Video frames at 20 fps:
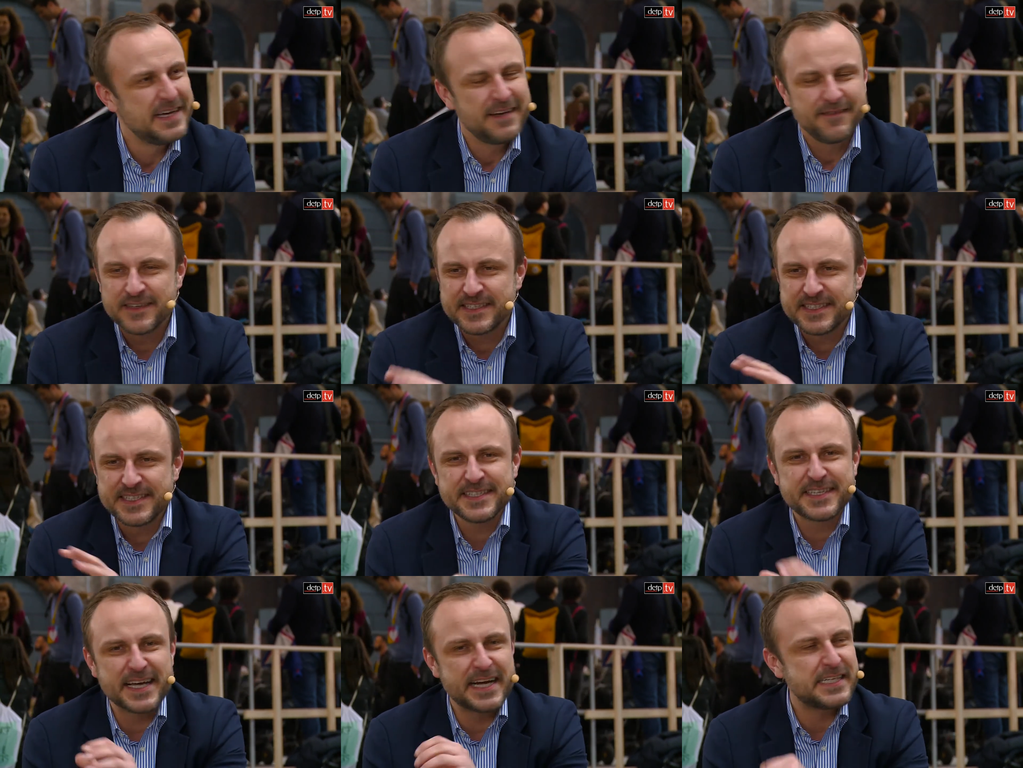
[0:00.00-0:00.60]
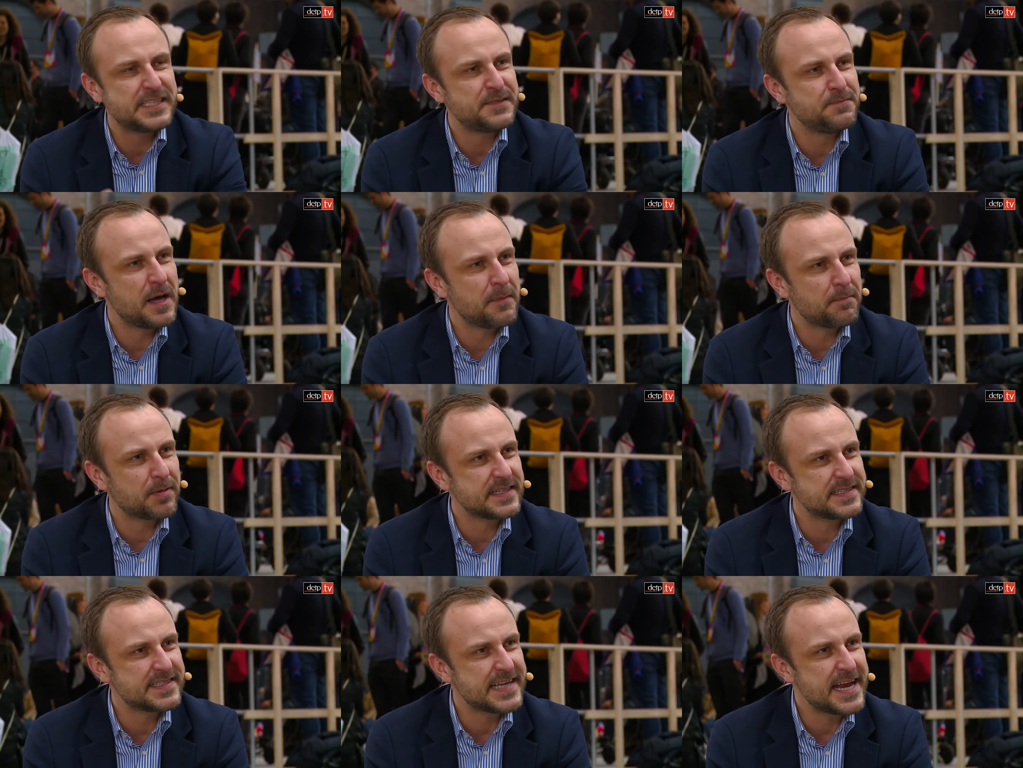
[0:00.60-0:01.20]
Wir sind da nicht mehr
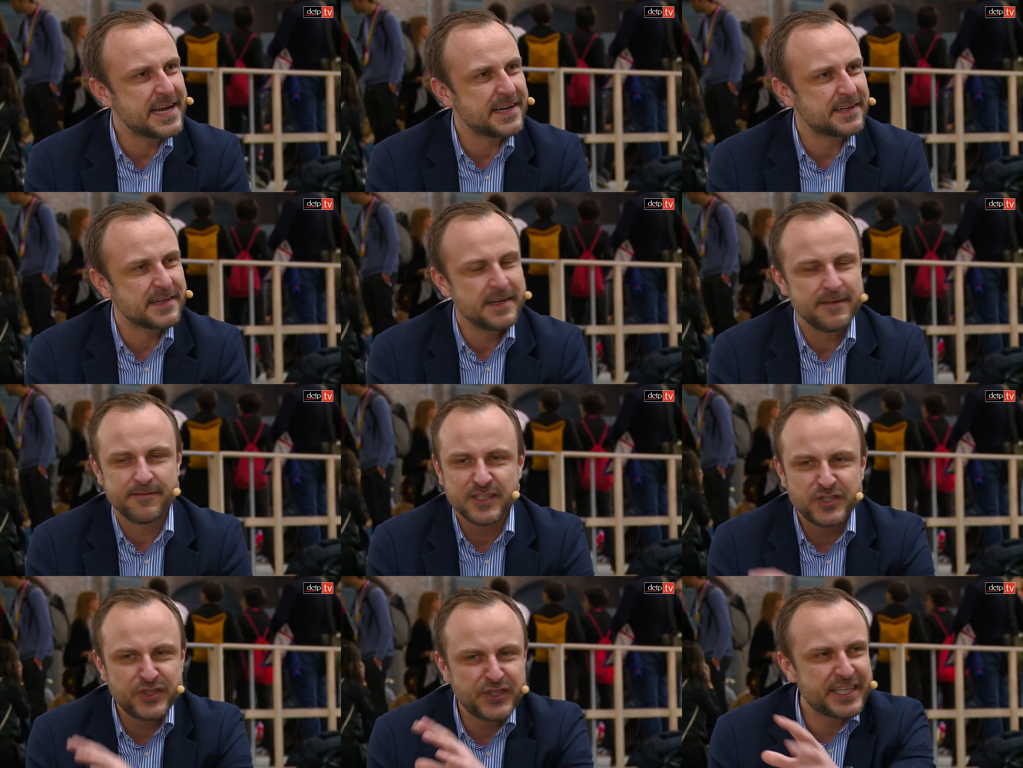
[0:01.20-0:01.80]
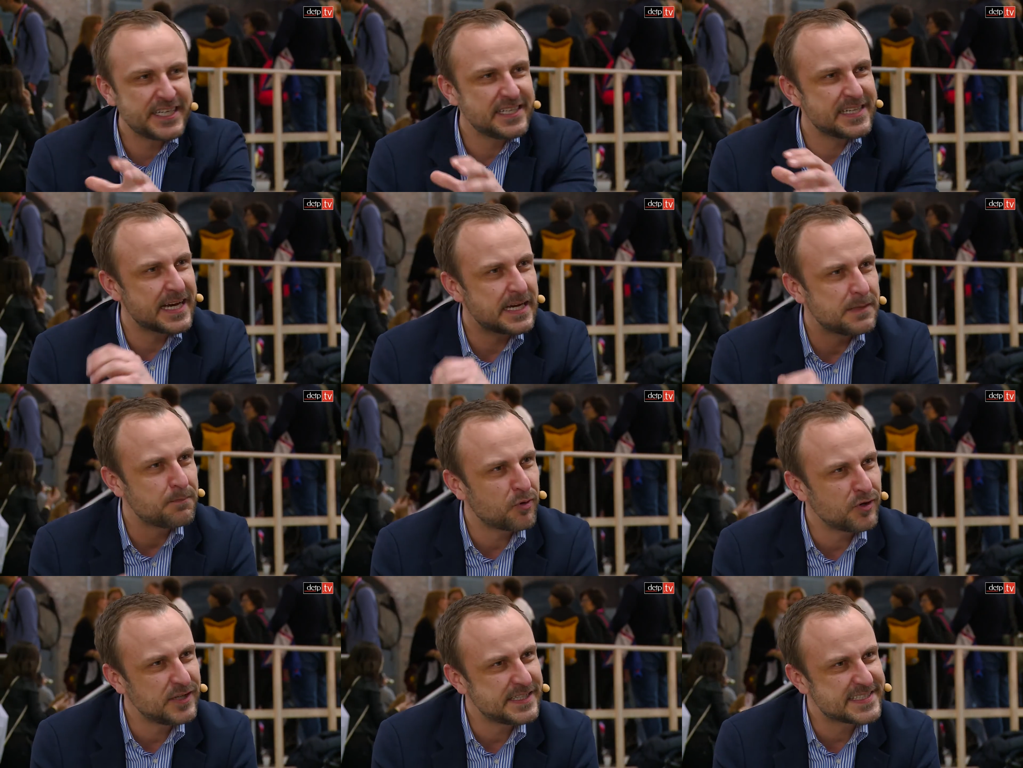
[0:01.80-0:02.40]
präsent. Wir schicken da
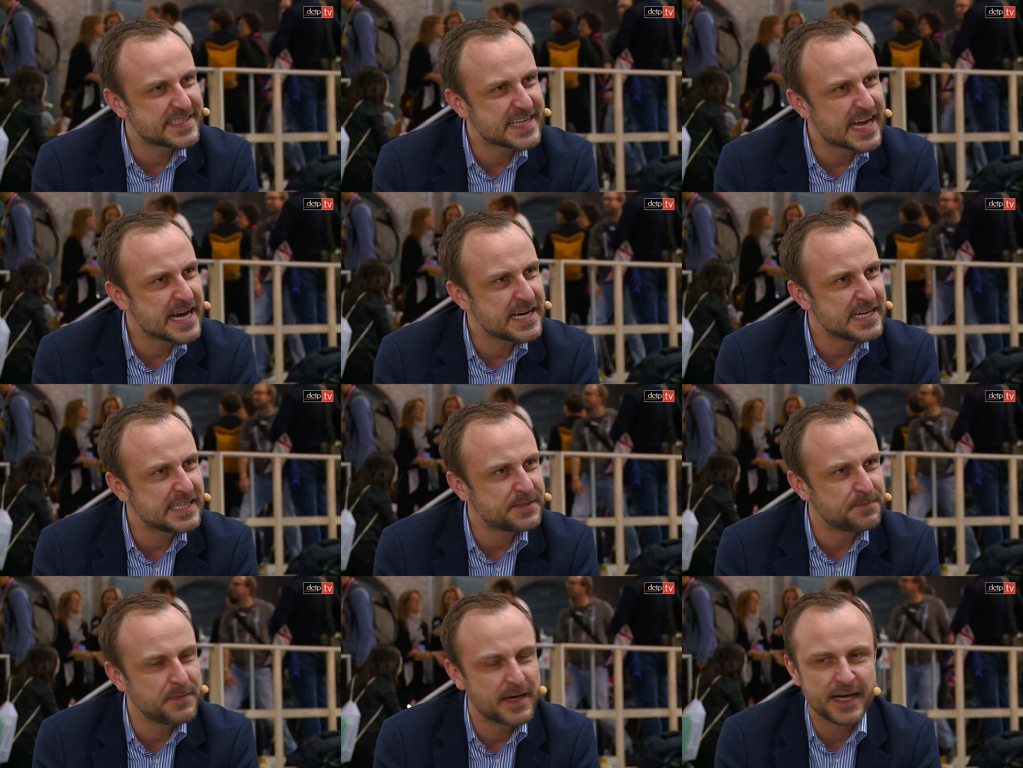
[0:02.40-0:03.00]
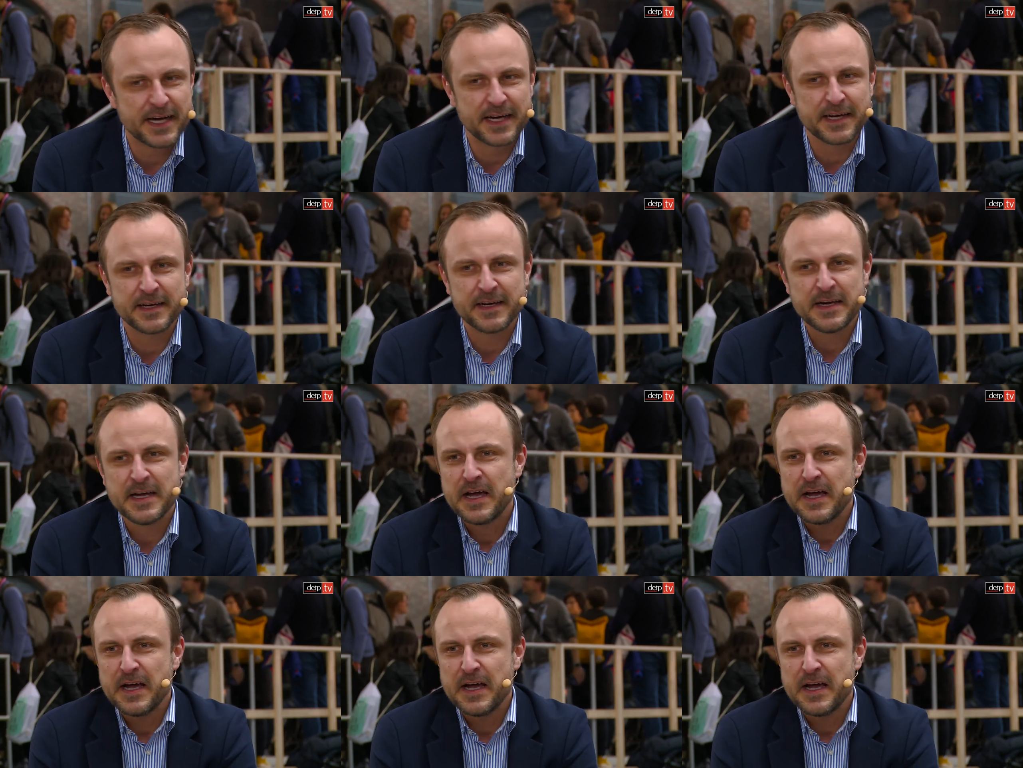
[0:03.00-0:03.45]
die Polizei nicht mehr hin.